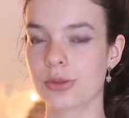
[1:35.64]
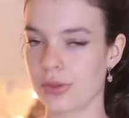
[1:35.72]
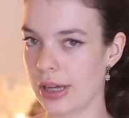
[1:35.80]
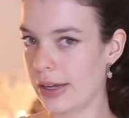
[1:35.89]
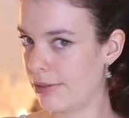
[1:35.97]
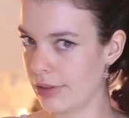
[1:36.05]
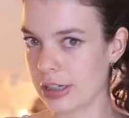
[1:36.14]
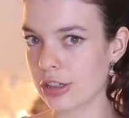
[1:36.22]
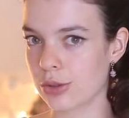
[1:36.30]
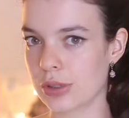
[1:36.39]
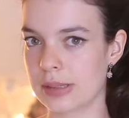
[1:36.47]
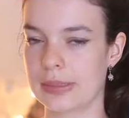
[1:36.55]
Reveja
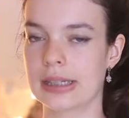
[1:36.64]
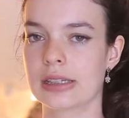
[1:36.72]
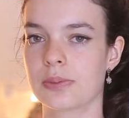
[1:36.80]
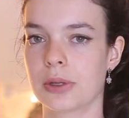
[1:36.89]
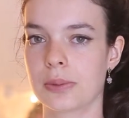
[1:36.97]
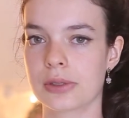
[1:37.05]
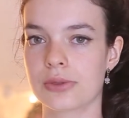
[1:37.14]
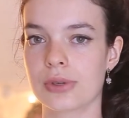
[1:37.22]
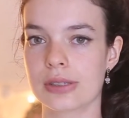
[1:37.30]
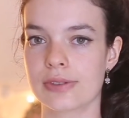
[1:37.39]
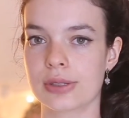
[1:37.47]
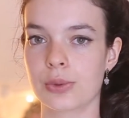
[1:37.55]
suas metas pelo menos
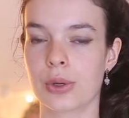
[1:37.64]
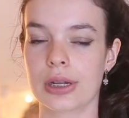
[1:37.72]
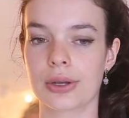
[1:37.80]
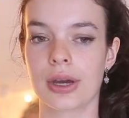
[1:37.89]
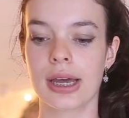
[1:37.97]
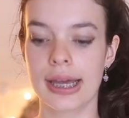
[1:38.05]
duas vezes no ano.